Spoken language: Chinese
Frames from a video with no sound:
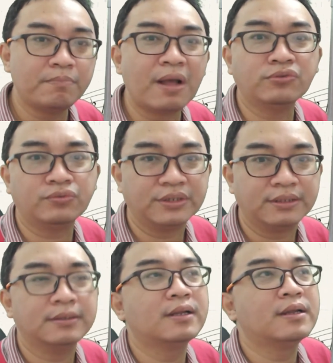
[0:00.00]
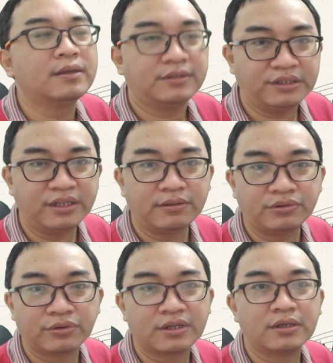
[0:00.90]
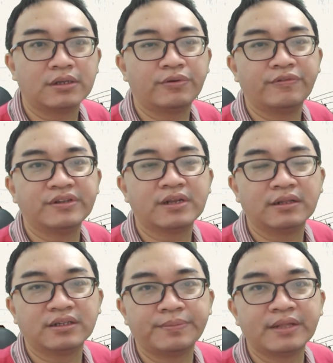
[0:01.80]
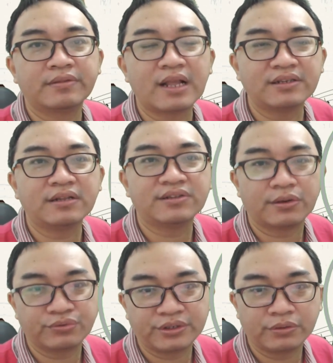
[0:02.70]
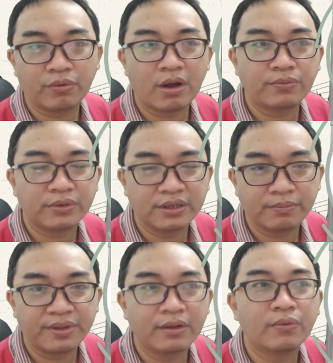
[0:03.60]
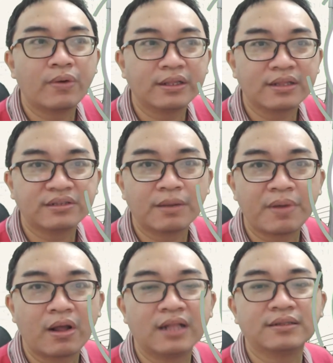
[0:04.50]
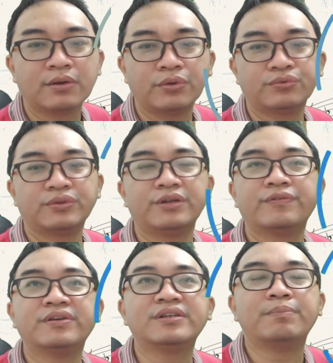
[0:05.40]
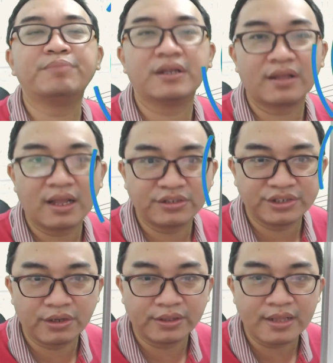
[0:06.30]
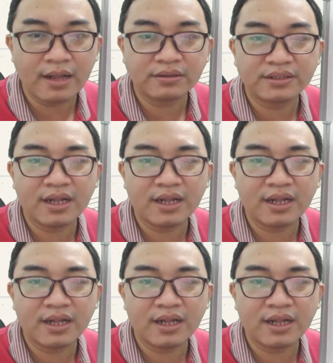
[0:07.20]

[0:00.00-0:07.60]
帮助今天就跟各位分享到这边。大家假如喜欢我的影片，欢迎大家帮我按赞、关注、订阅、分享，并开启小铃铛，